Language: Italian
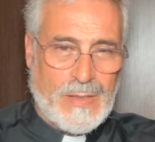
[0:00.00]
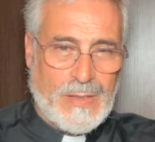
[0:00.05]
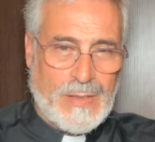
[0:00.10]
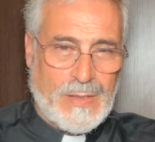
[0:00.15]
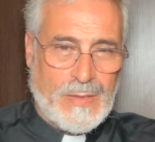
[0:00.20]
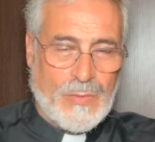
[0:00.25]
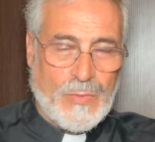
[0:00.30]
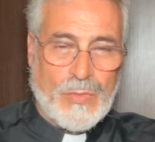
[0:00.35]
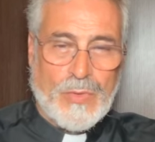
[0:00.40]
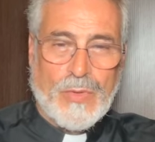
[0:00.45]

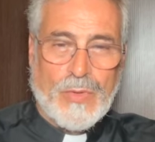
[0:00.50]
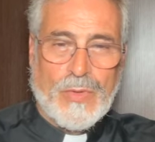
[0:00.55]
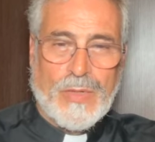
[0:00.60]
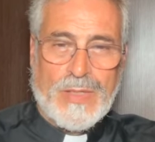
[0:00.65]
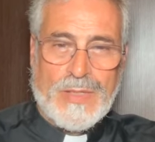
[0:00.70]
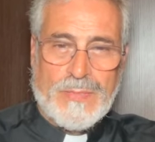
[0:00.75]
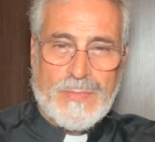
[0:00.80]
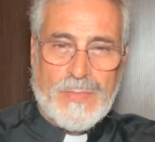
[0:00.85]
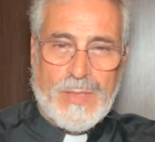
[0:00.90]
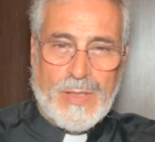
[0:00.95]
L'unione
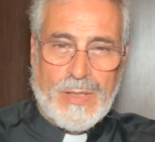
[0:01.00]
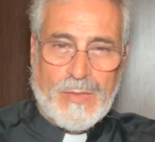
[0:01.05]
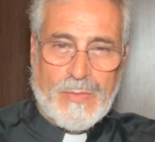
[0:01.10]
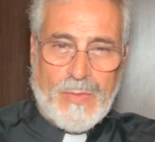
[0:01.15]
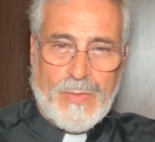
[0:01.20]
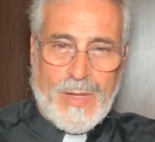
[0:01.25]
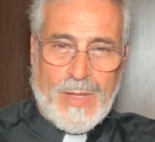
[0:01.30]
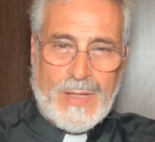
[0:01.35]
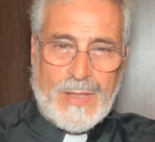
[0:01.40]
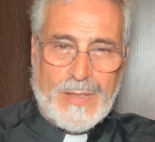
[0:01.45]

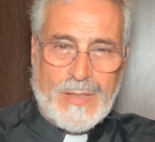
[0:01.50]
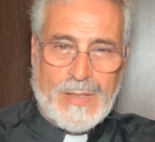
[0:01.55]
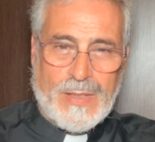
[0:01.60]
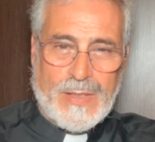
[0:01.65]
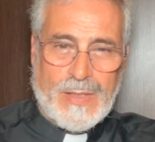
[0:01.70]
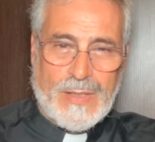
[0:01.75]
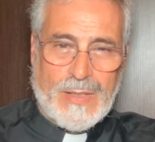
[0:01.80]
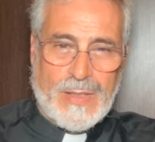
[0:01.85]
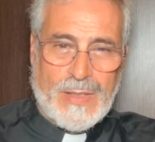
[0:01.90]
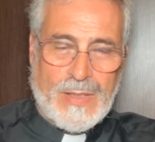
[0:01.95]
spirituale
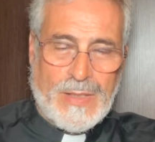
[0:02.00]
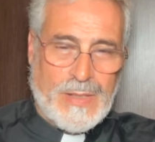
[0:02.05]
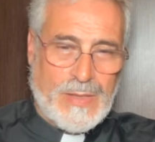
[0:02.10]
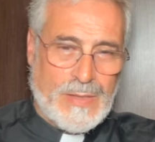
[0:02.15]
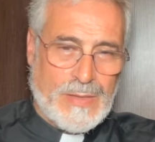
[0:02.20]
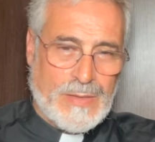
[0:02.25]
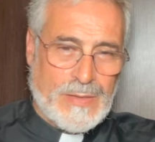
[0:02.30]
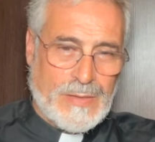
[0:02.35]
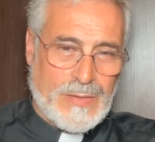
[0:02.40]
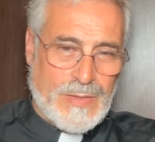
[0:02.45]
di
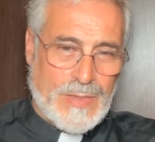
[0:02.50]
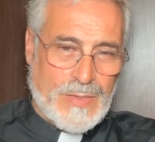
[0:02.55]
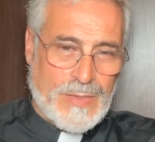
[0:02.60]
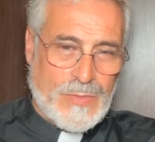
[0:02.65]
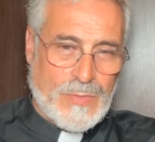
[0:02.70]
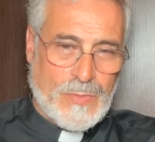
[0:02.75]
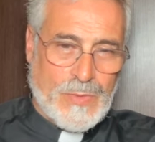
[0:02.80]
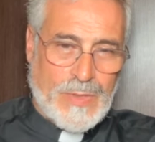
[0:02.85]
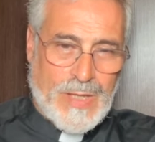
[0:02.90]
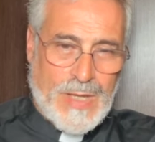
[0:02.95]

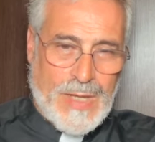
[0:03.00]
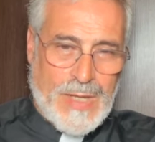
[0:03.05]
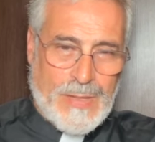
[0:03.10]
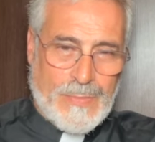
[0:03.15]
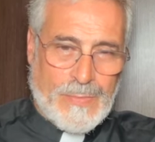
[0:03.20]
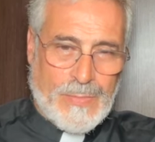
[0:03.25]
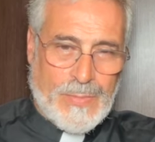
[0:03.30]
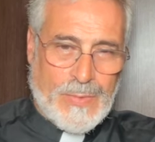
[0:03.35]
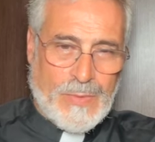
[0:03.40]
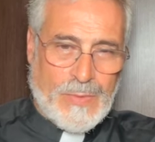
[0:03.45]
Gesù
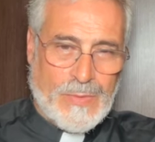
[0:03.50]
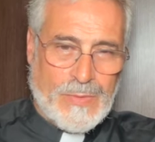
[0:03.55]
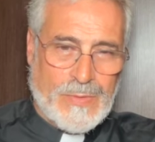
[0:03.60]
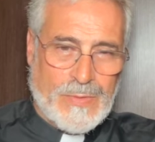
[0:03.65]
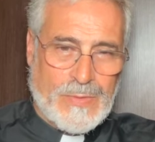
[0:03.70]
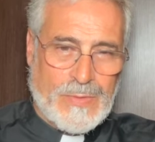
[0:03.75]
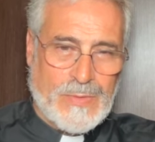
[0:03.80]
capo